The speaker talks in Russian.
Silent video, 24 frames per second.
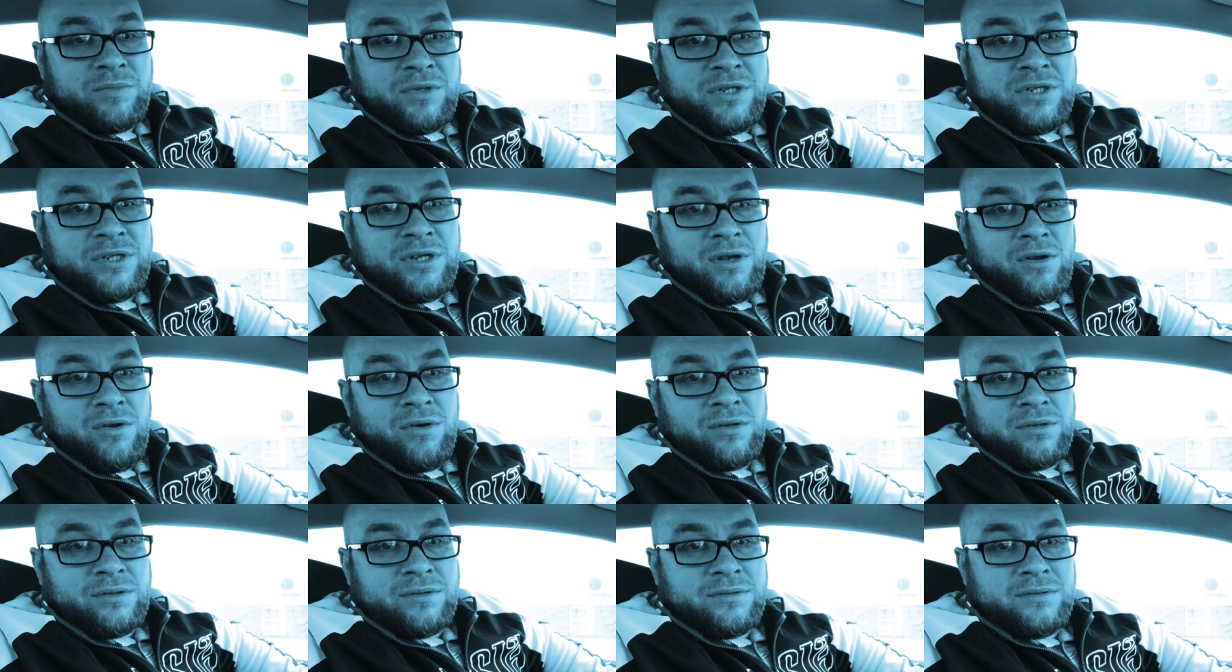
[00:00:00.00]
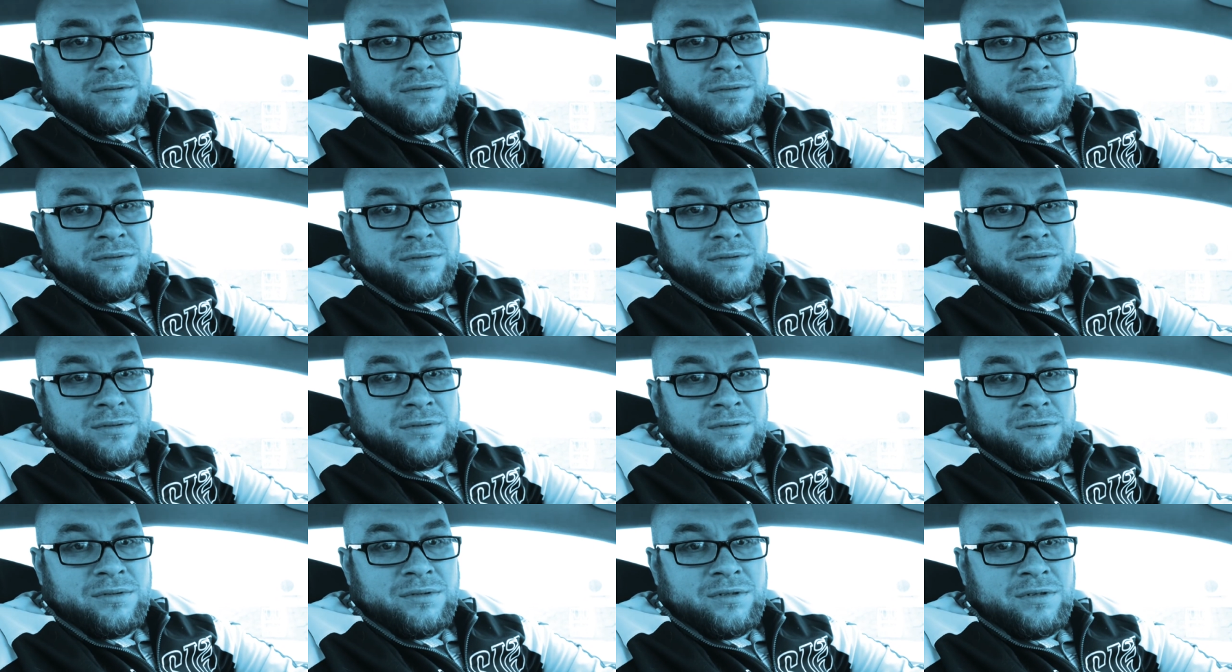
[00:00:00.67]
ты силен,
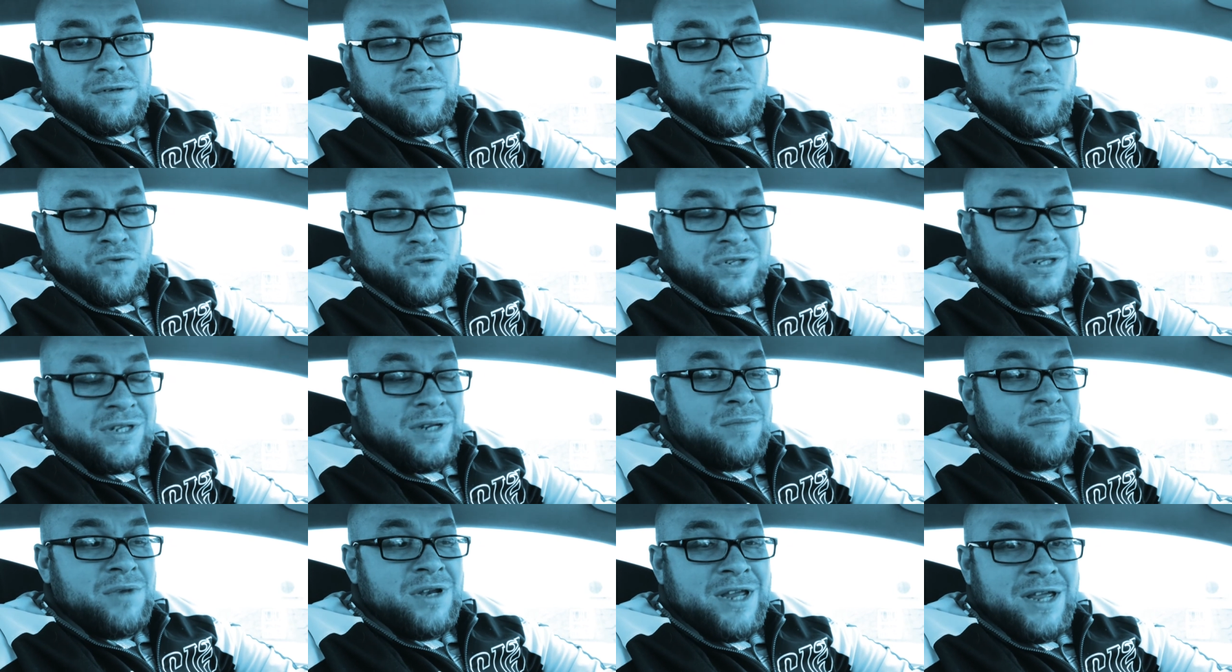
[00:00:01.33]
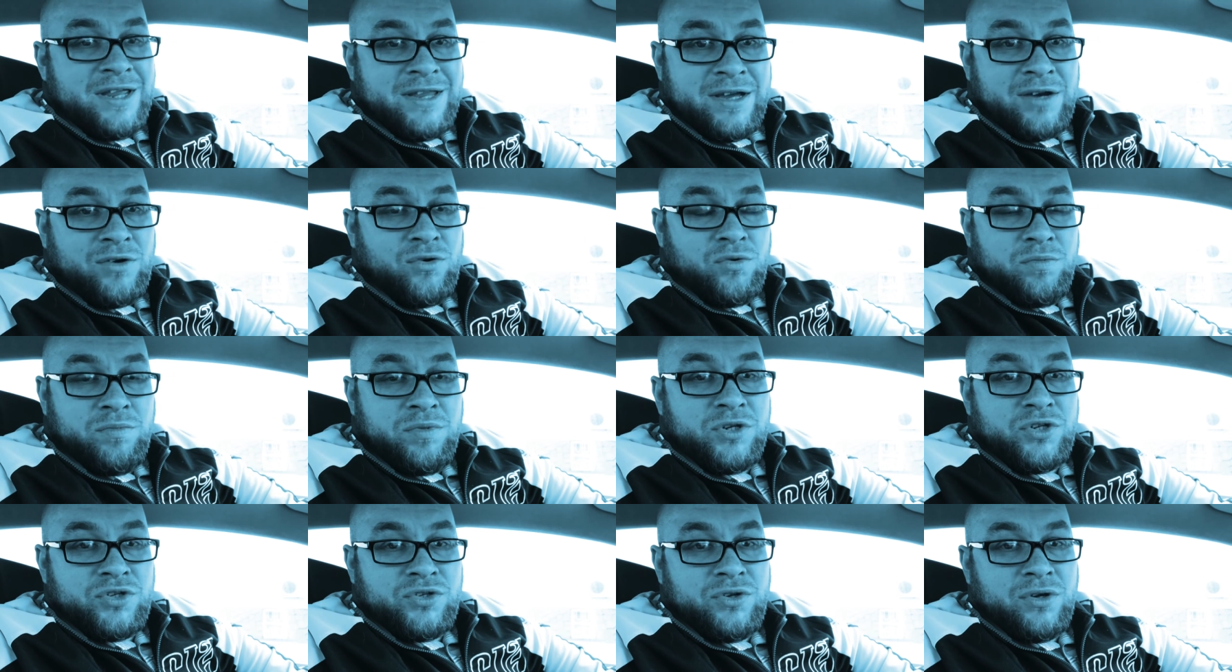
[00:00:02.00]
в устремлениях
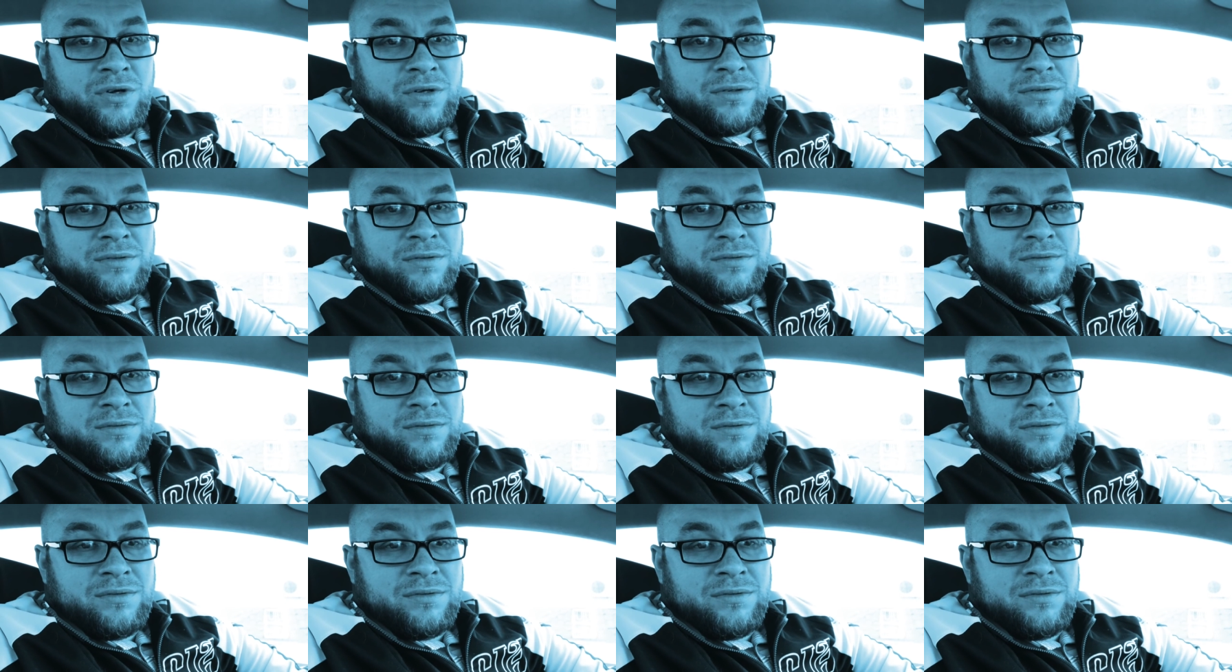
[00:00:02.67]
убежден,